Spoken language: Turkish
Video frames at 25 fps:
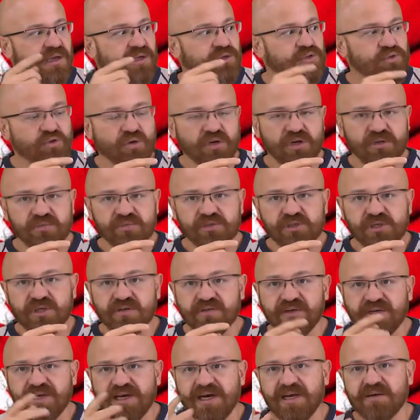şöyle bir
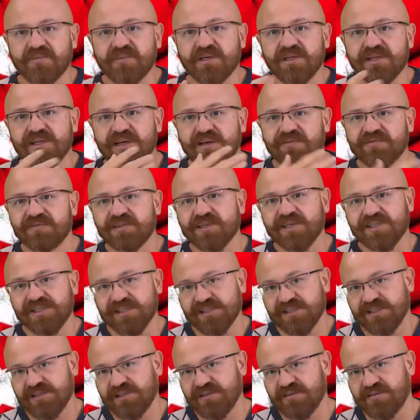şey var. Ermeniler
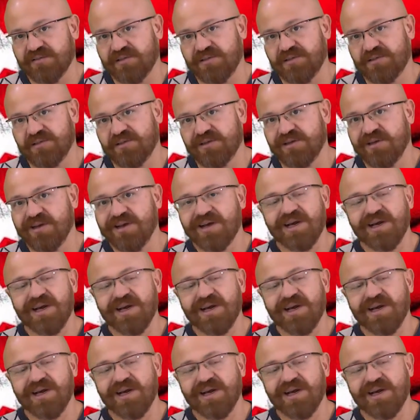Fransa'da da var.